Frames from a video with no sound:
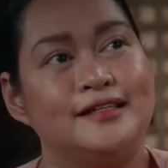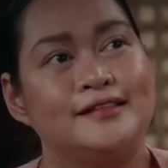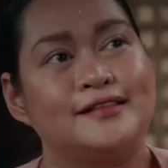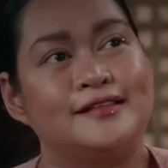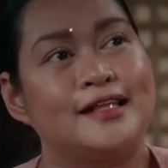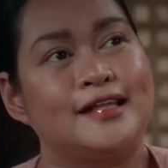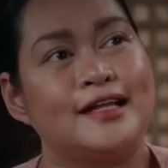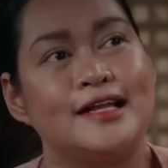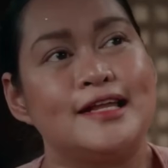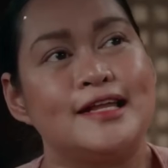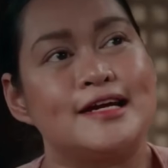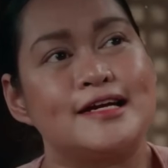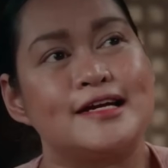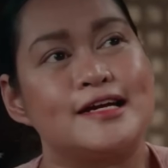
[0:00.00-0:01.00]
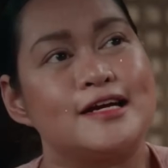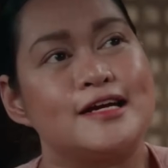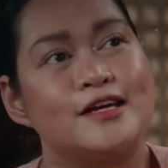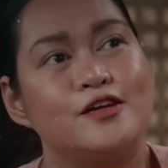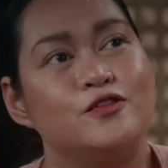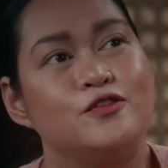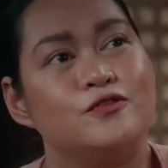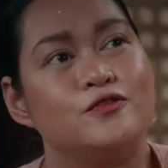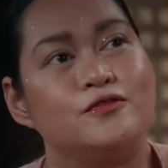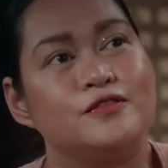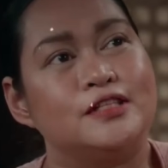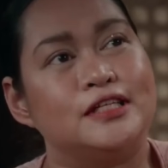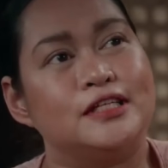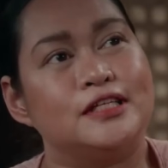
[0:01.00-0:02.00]
titigil hanggat di niya ako
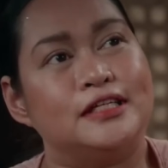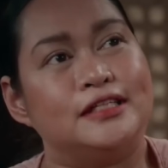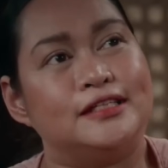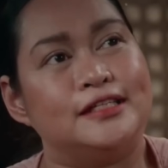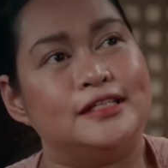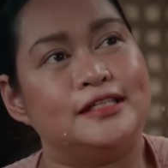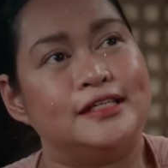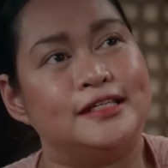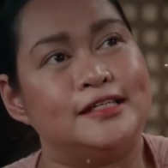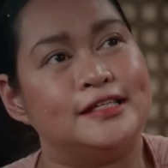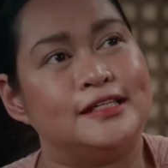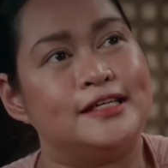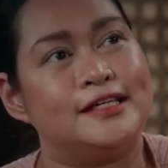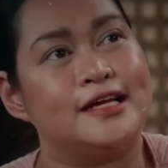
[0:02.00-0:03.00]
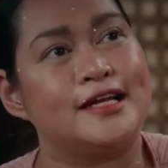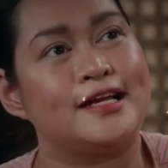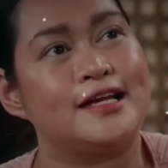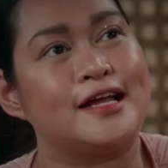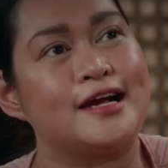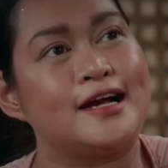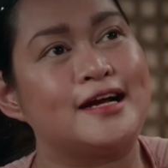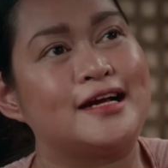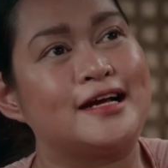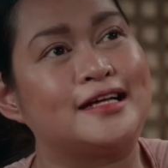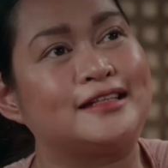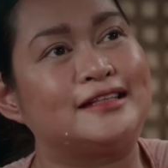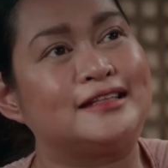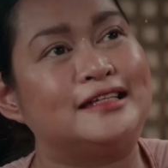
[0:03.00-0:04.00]
napapatay at ang anak natin saad
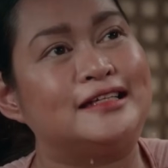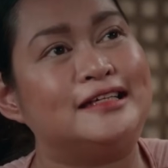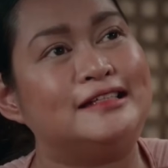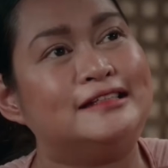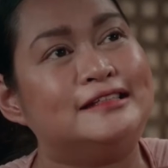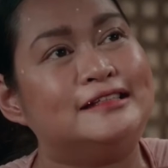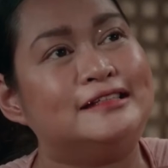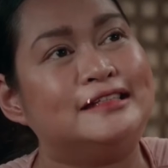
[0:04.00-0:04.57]
ni Lena.